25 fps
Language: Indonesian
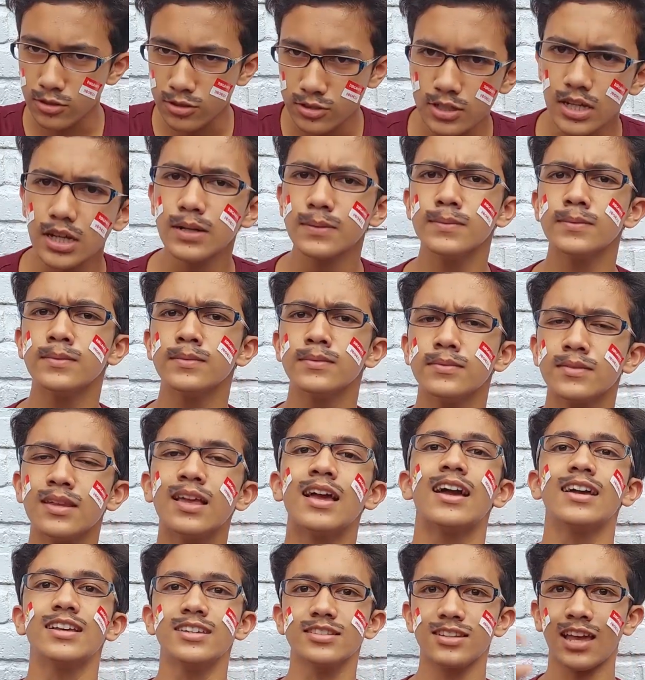sudah siap?
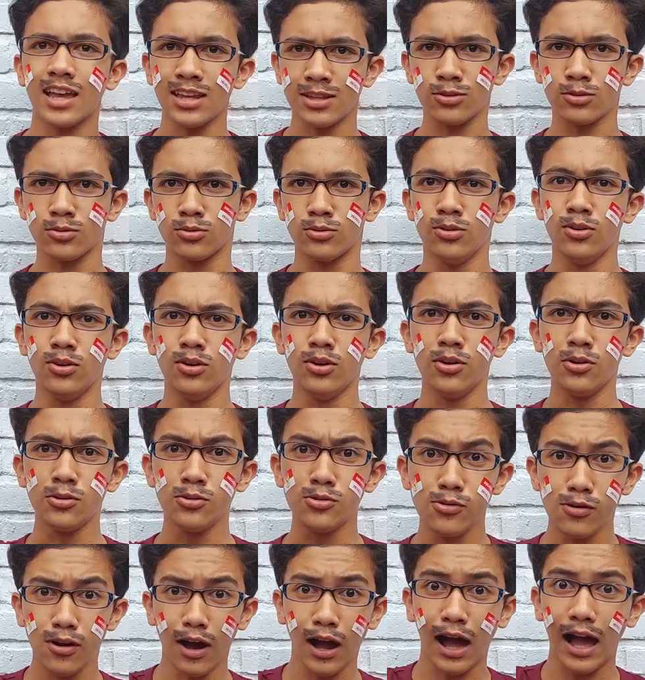Satu,
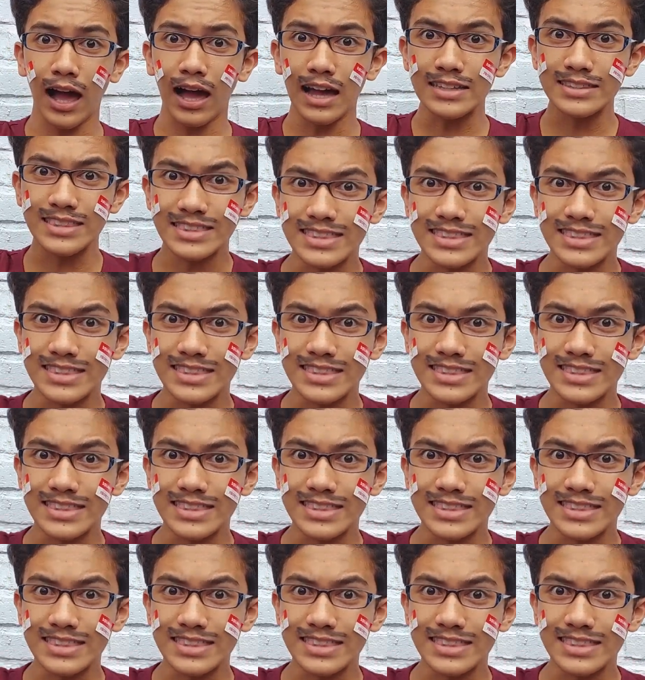dua,